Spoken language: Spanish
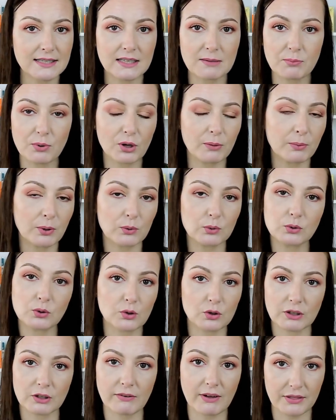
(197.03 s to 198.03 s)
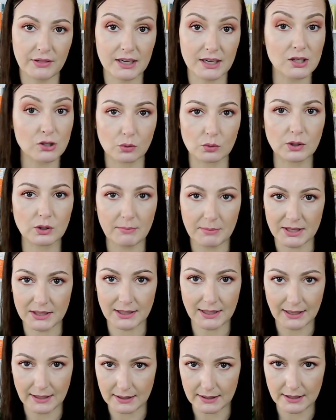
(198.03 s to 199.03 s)
tipo de producto no te va a hacer
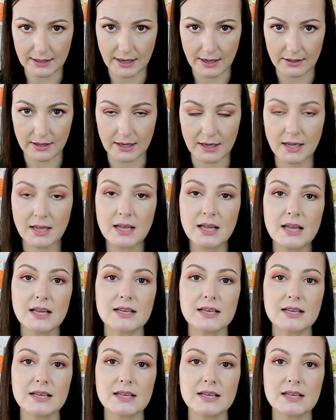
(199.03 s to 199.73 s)
absolutamente nada.